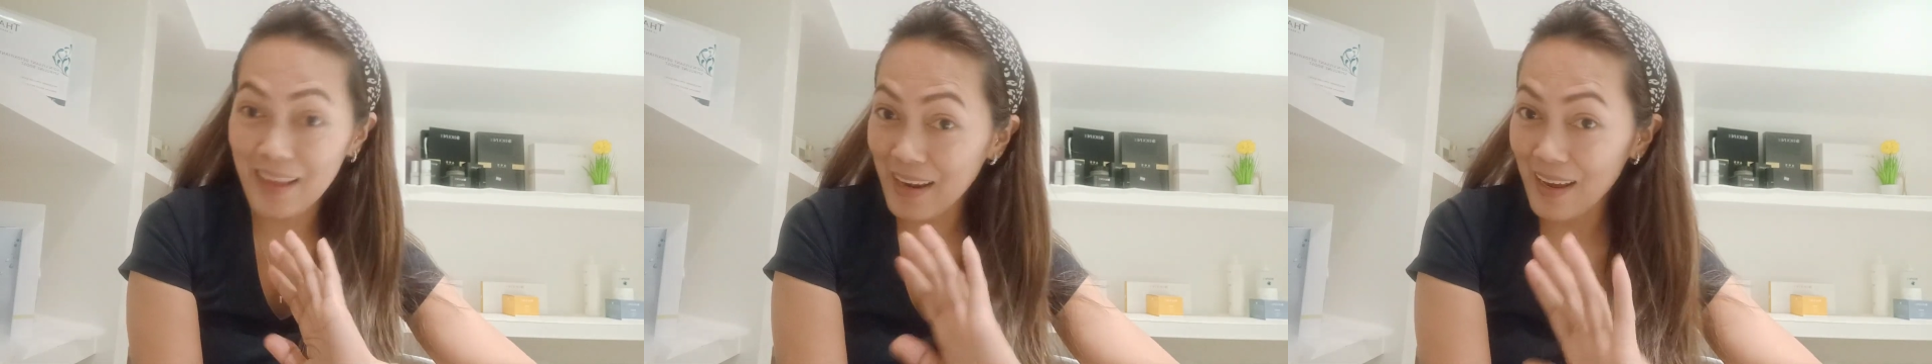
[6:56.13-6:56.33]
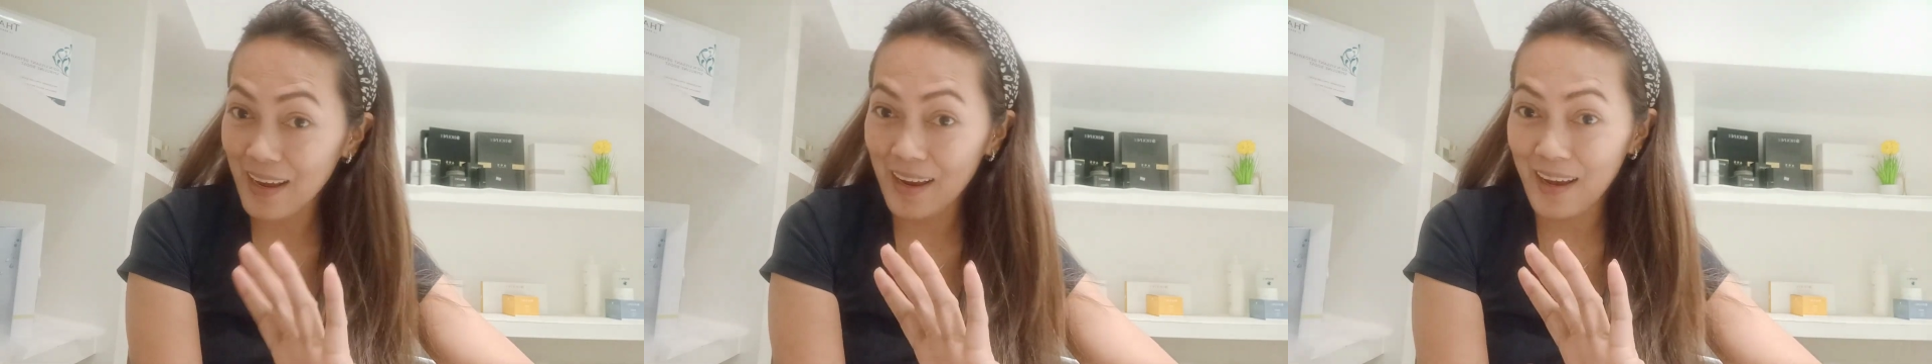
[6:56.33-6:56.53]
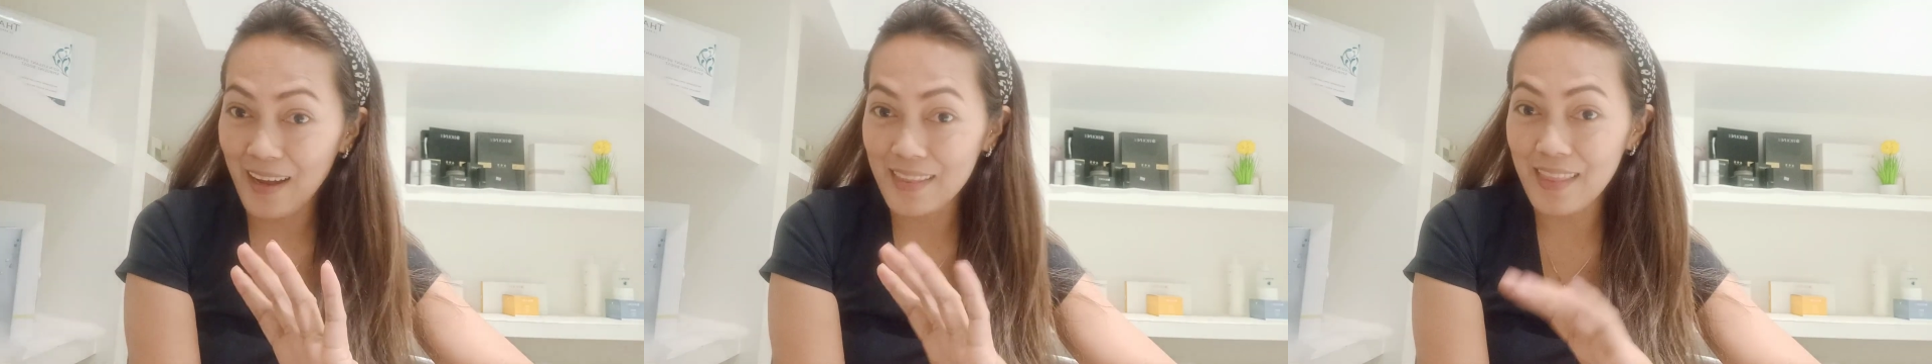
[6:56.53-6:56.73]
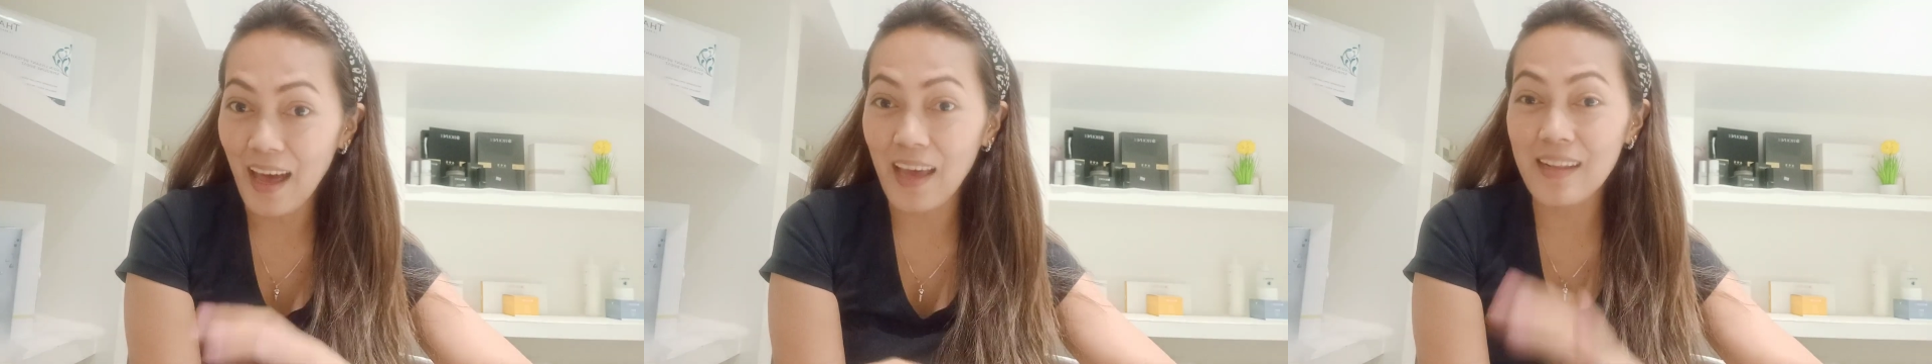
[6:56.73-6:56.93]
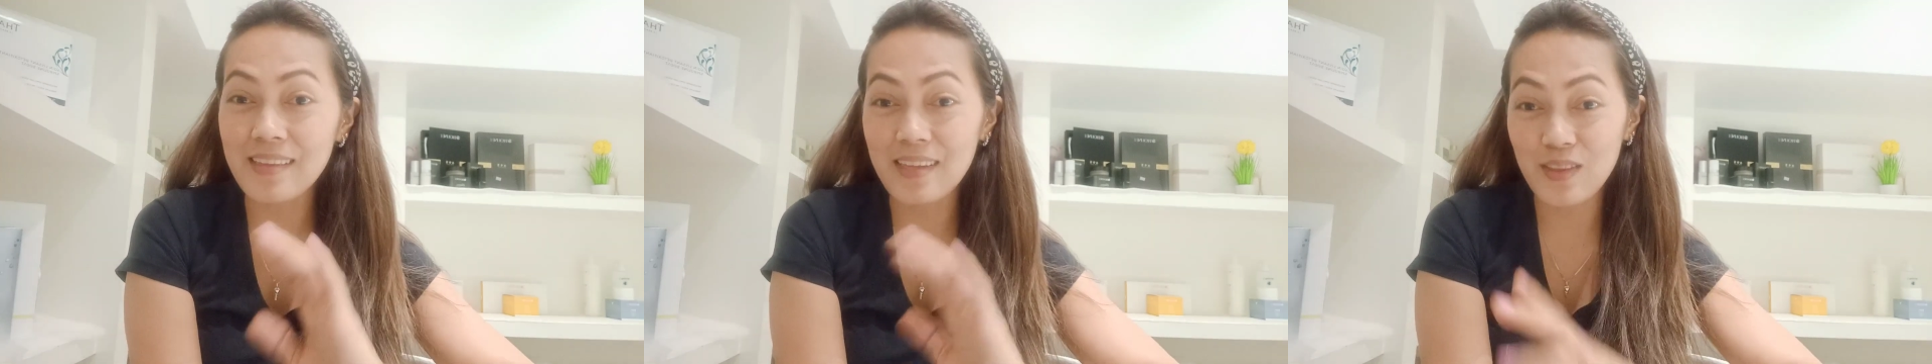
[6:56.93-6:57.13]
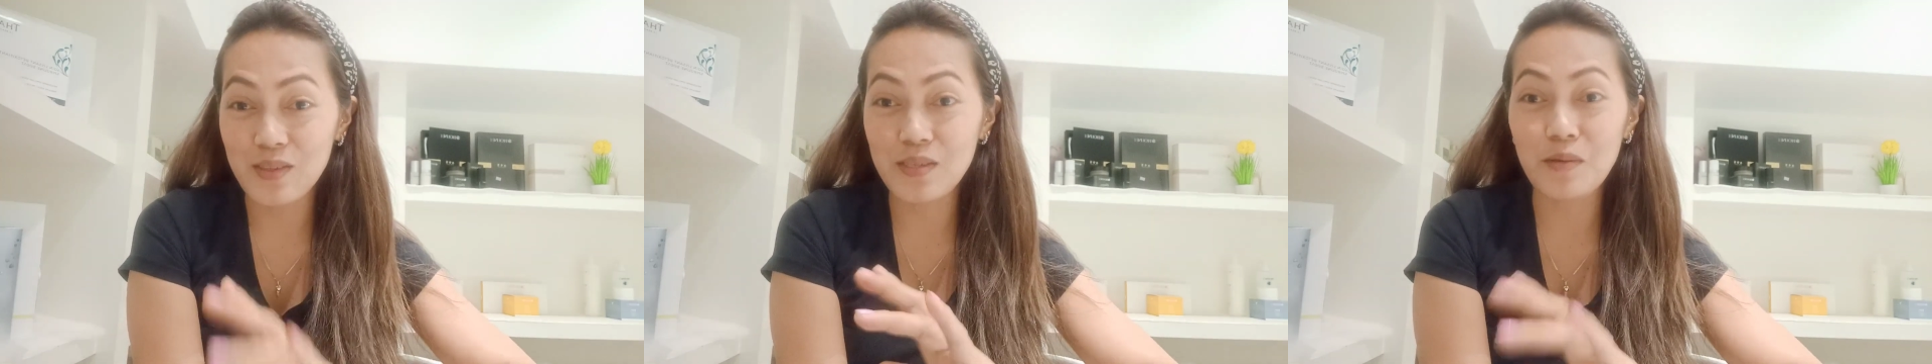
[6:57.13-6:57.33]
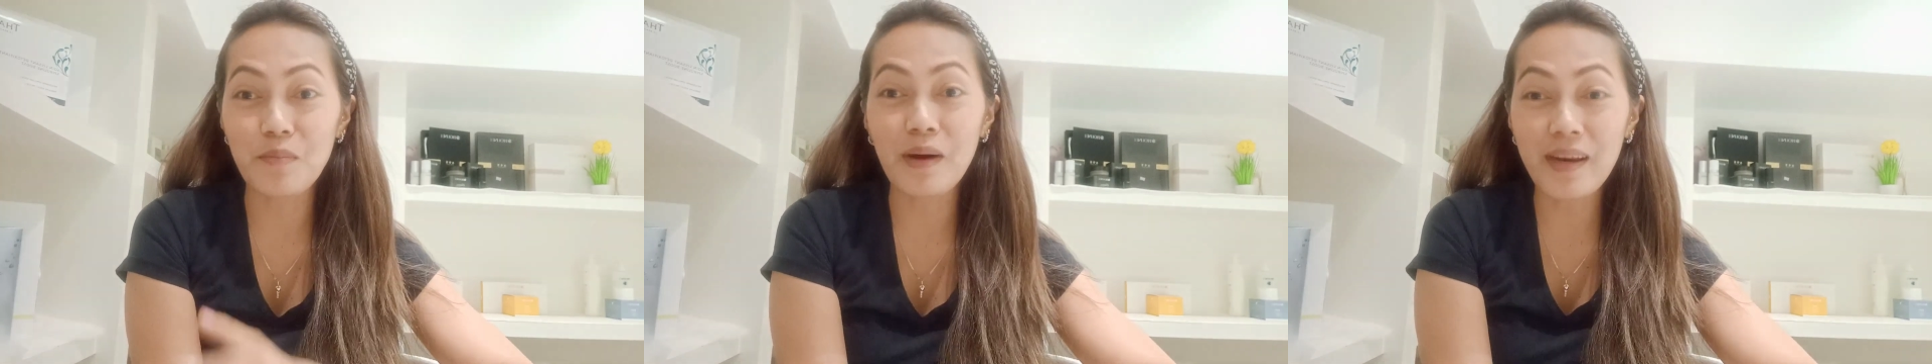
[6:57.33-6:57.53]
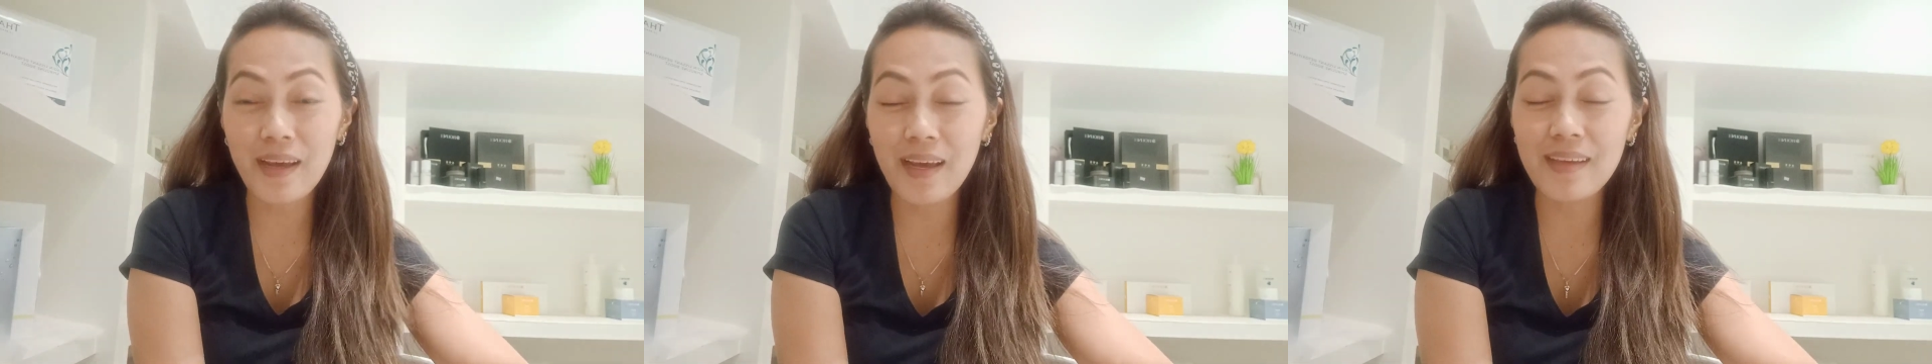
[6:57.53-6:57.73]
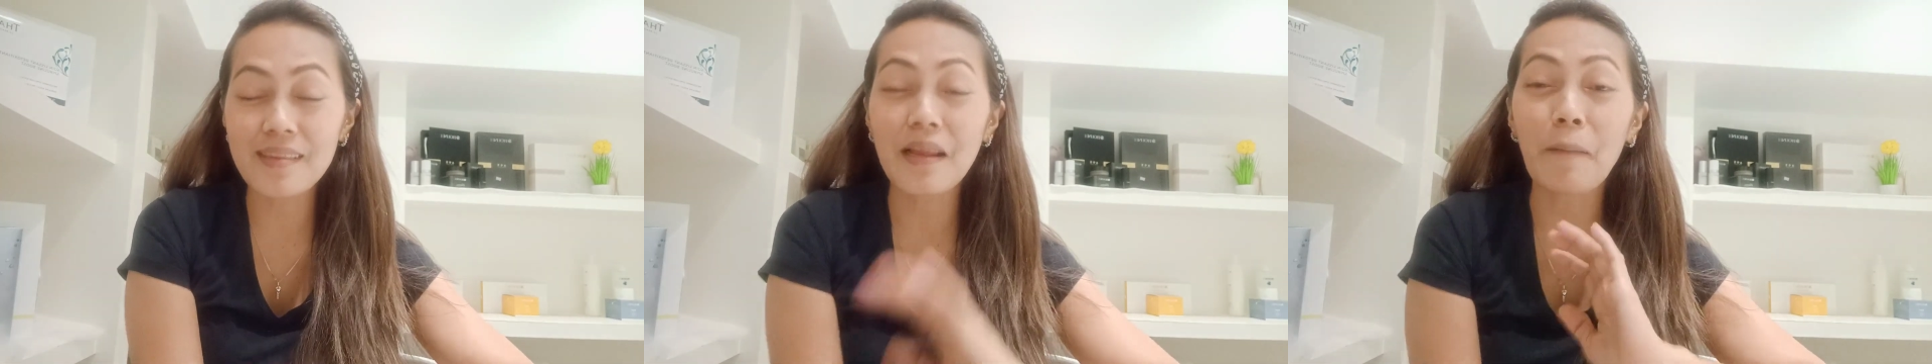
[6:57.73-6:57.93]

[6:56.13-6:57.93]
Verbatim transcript: talaga dahil dito sa Bahrain